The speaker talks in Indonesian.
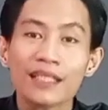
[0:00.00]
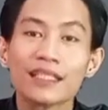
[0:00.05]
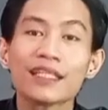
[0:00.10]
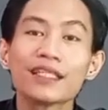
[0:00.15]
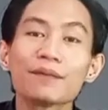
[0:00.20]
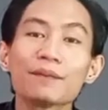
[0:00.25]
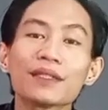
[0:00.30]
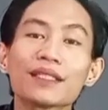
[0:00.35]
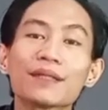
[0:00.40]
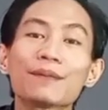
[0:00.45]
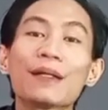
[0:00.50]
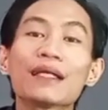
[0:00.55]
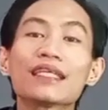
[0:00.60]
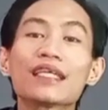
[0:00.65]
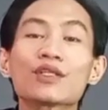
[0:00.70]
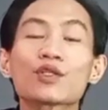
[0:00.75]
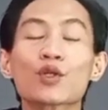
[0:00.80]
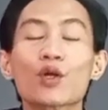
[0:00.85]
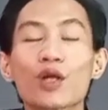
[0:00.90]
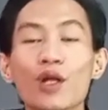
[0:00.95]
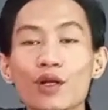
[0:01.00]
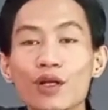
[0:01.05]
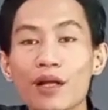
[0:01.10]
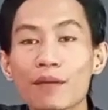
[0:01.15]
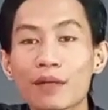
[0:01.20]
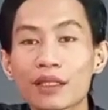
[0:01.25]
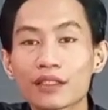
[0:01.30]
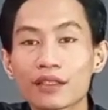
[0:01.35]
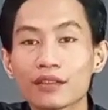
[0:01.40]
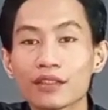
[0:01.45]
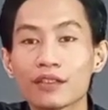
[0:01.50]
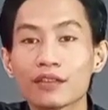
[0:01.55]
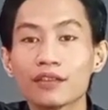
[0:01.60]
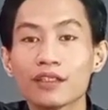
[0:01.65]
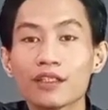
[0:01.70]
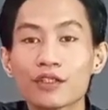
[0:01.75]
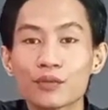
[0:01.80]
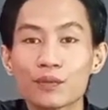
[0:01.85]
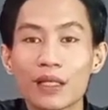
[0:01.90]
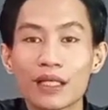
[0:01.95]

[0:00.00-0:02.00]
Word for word: Jadi teman-teman yang insya Allah rahmati Allah